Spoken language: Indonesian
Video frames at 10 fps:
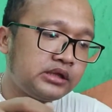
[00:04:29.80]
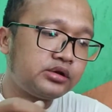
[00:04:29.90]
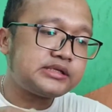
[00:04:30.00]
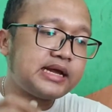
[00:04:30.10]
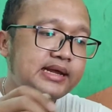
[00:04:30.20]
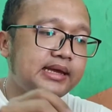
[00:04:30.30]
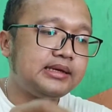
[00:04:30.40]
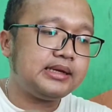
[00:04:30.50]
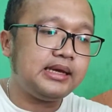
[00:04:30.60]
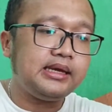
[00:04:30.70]
terus ada
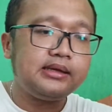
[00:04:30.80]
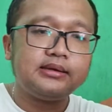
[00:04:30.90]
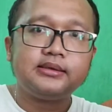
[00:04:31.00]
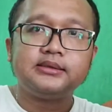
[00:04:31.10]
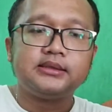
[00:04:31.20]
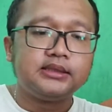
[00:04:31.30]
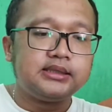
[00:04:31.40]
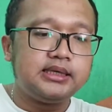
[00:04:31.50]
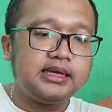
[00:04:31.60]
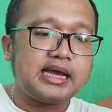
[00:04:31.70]
ini
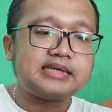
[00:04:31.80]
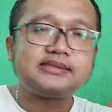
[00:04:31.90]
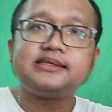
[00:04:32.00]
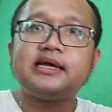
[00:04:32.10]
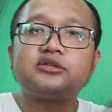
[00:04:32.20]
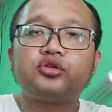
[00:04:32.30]
ini khasnya